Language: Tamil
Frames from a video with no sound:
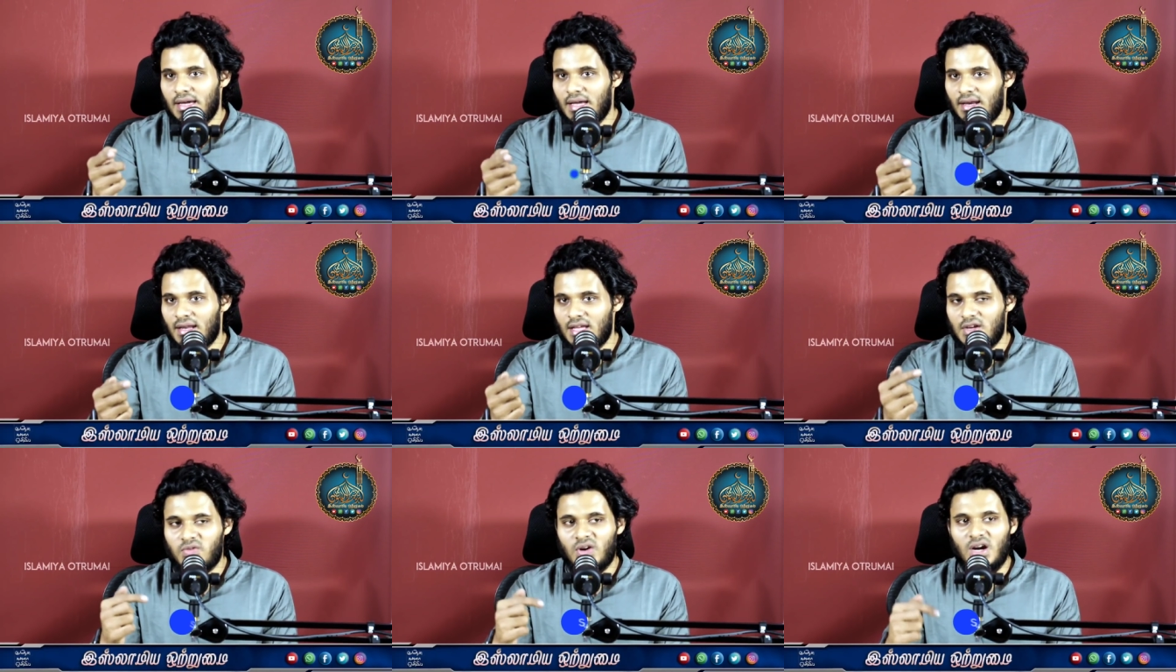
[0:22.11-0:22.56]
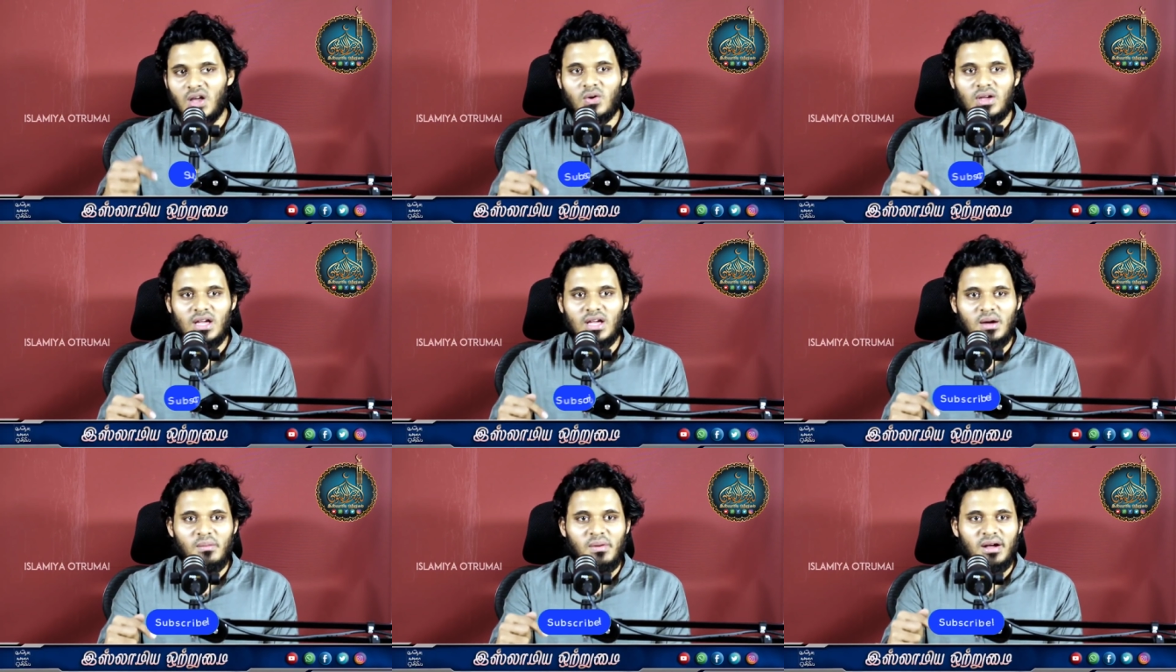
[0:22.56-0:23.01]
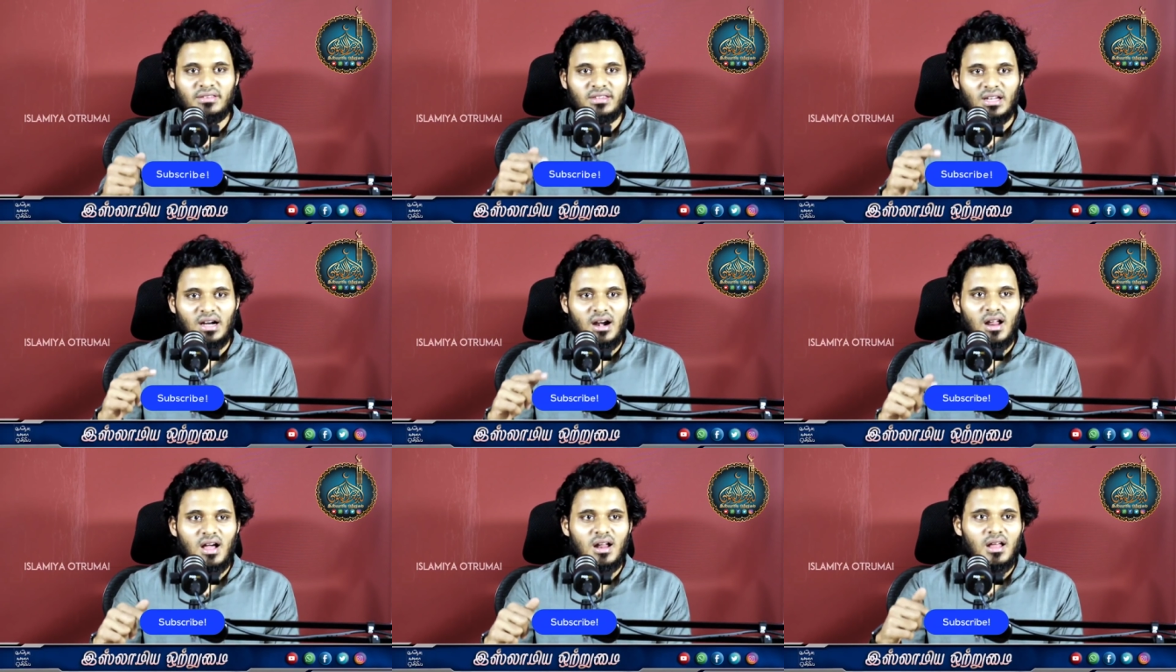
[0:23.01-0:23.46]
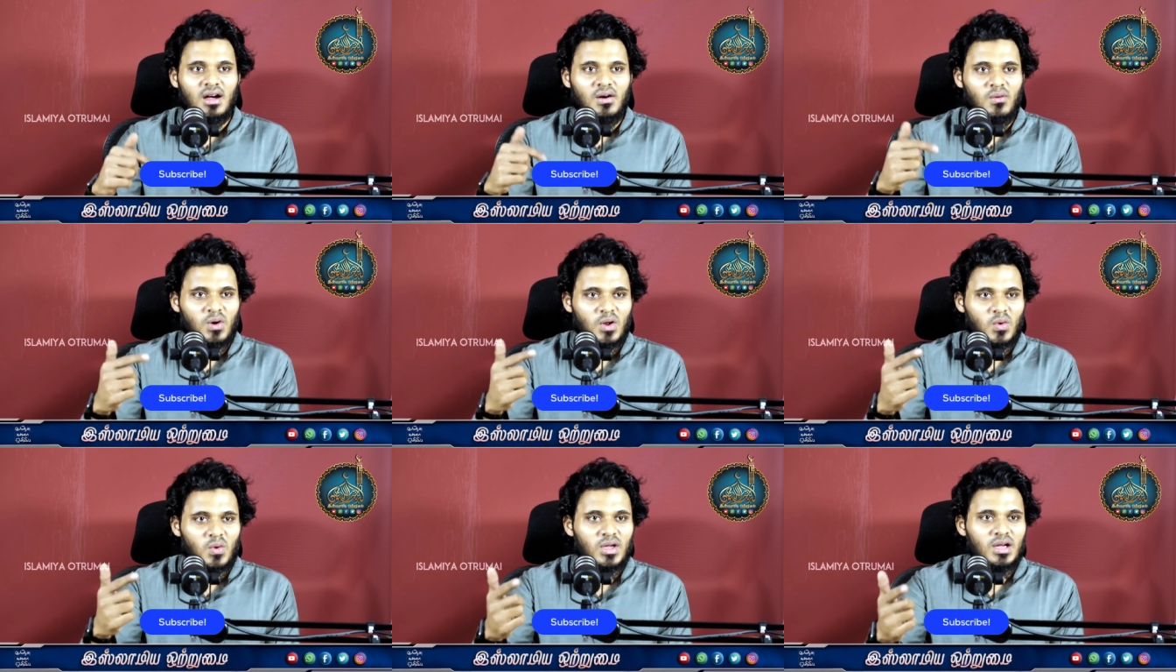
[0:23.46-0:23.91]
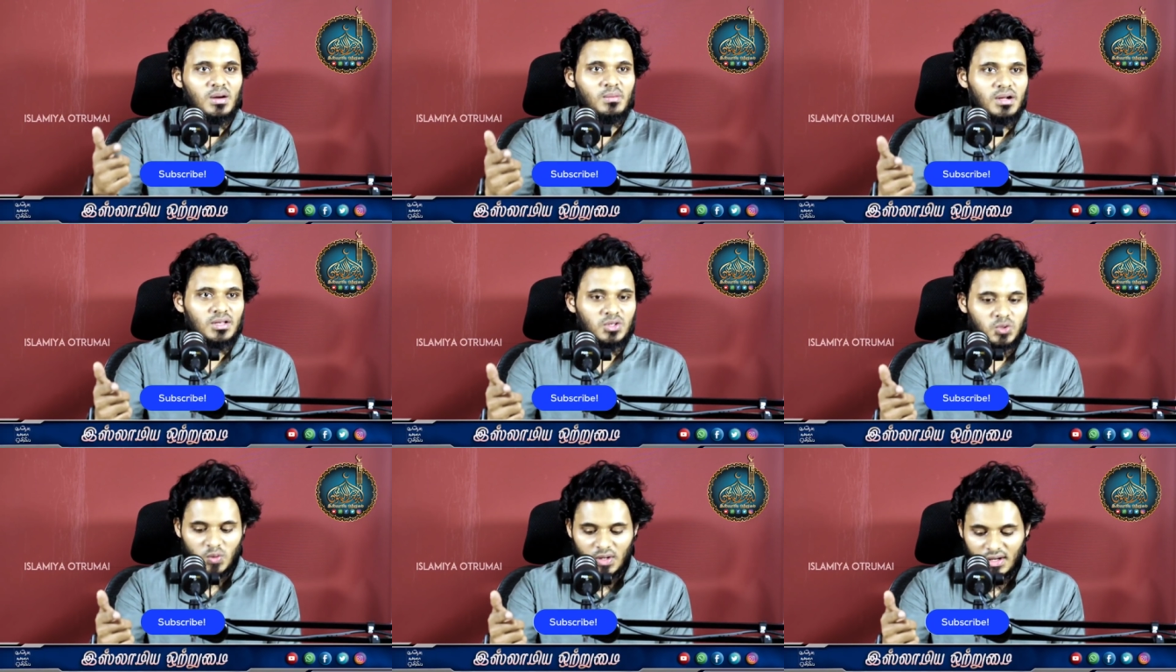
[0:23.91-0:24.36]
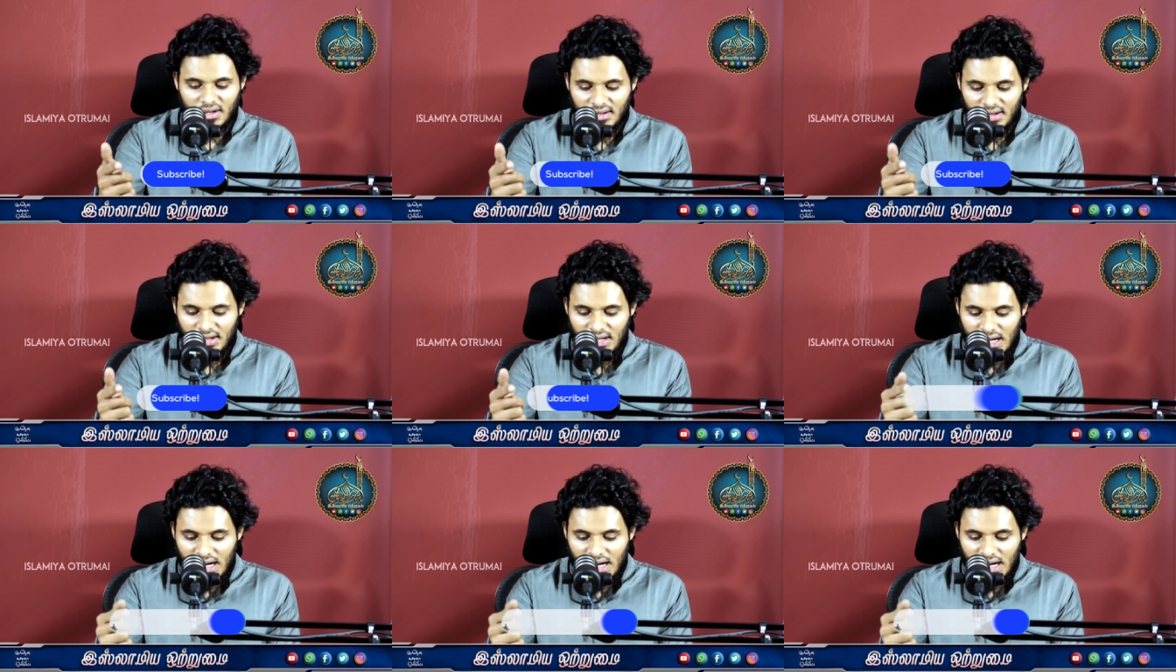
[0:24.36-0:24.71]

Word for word: என்னை இவ்வளவு ஏமாத்துறானா நான் அவ்வளவு ஏமாத்துவா